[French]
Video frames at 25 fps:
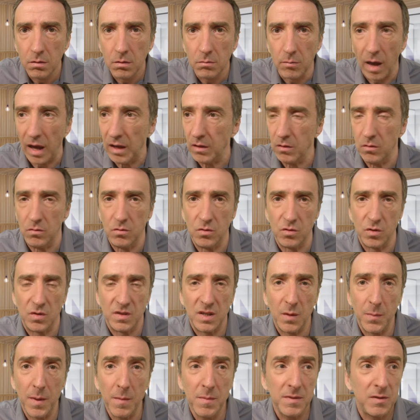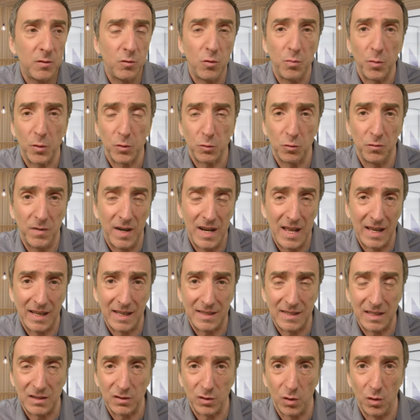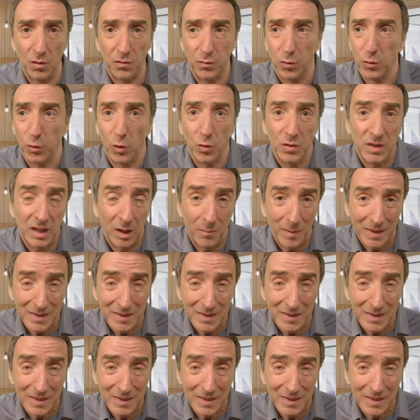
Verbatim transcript: Bah, euh, je sais pas, mais si tu penses qu'on va à la catastrophe, autant le dire